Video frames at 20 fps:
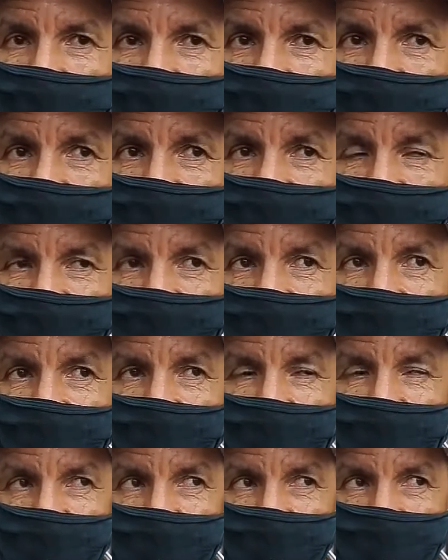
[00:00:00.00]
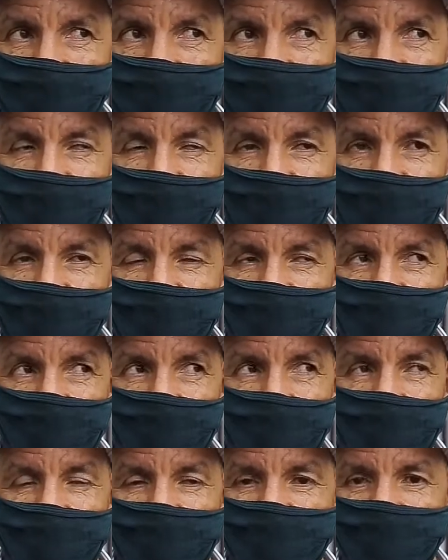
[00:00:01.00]
كان عندها واحد المشكل كان
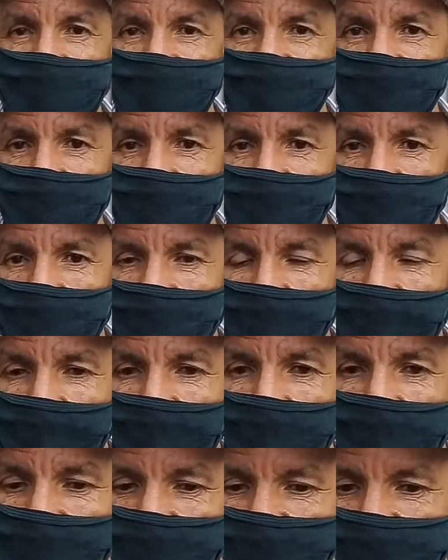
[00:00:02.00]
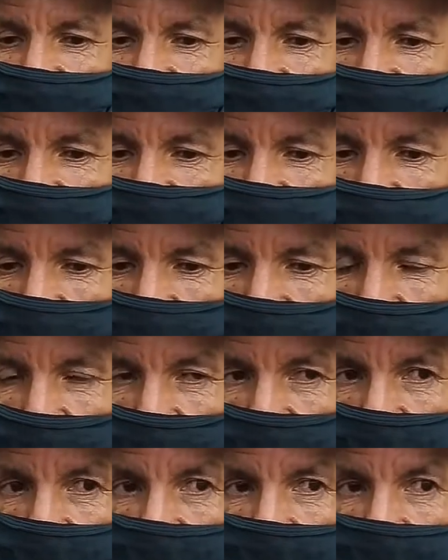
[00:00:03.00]
زورت شي فروق شي شي
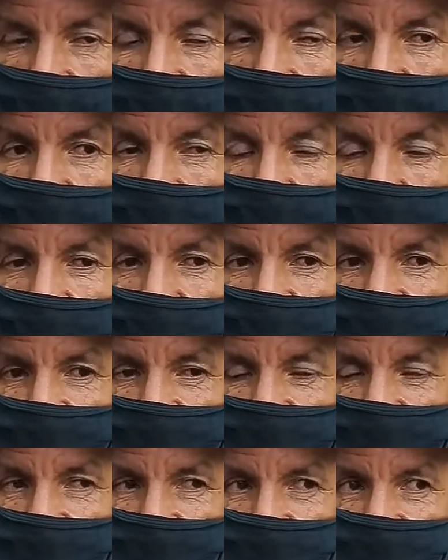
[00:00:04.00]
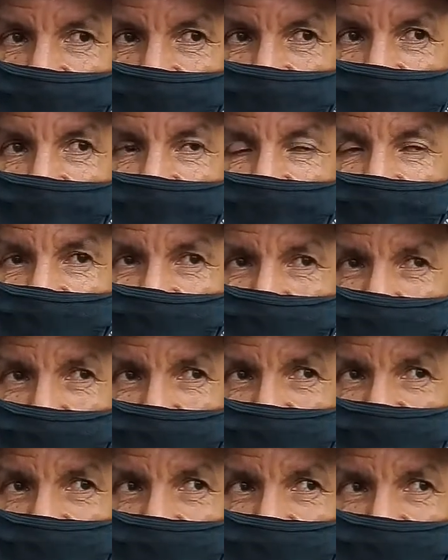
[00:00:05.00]
وراق لواحد السيد في
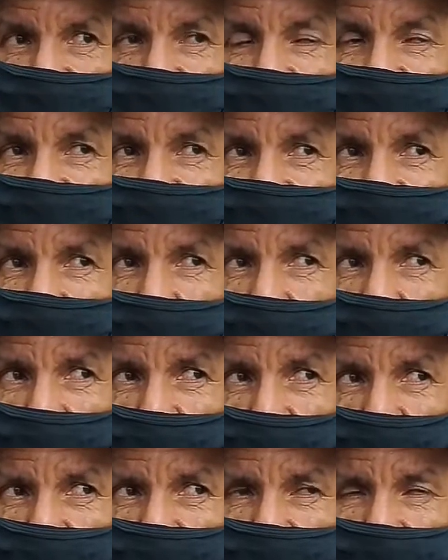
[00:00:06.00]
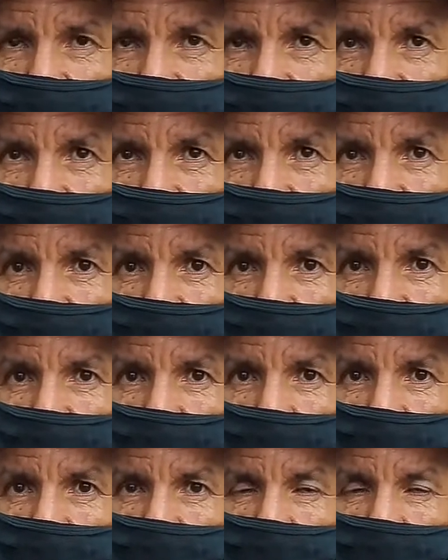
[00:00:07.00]
برشيد في 2011
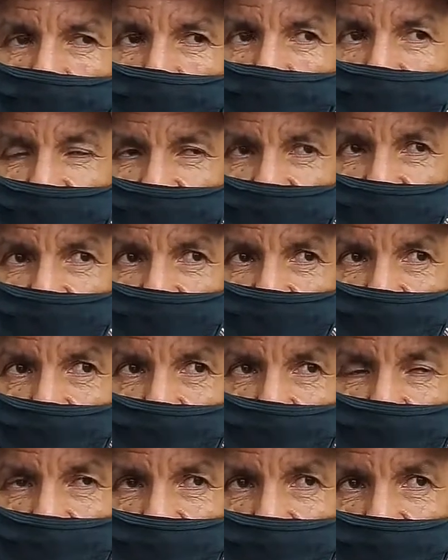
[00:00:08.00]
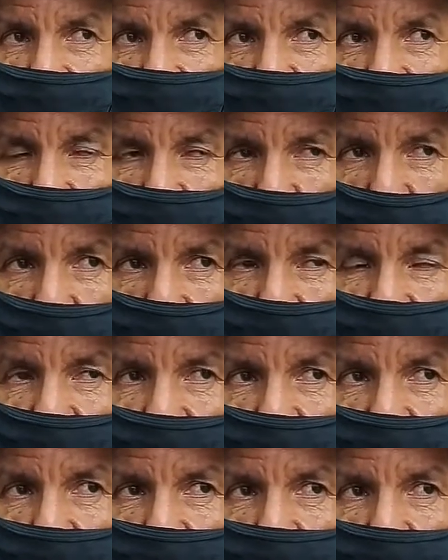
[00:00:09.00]
ملي ملي متبوعه
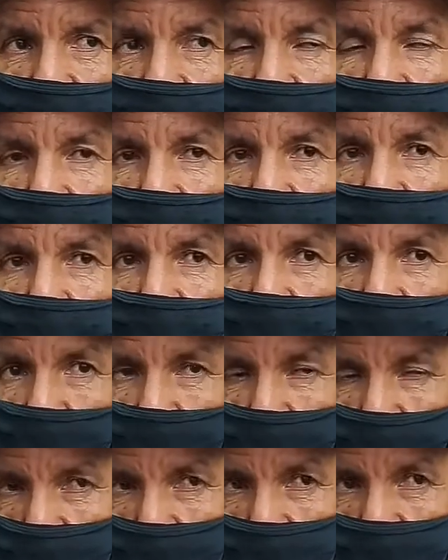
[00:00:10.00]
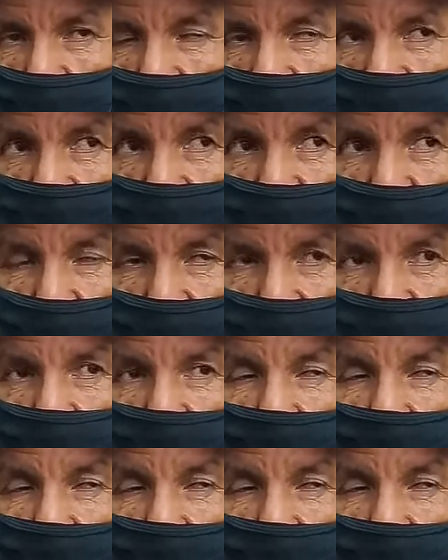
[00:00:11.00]
بداك دوك التزوير